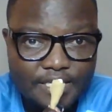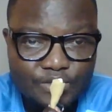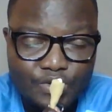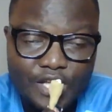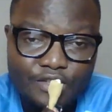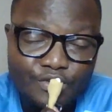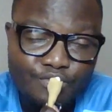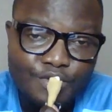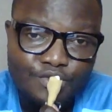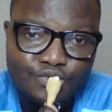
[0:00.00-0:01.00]
Cela
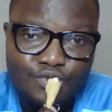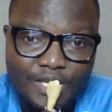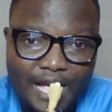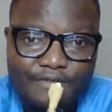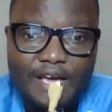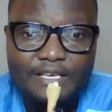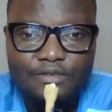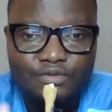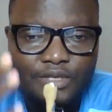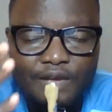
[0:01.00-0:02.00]
dénote bien sûr du travail,
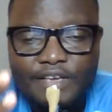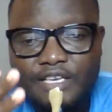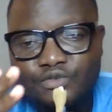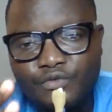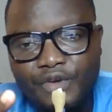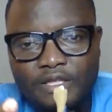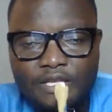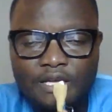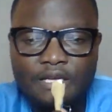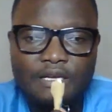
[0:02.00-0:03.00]
du travail qui se fait
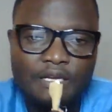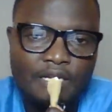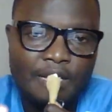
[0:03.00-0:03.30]
dans euh,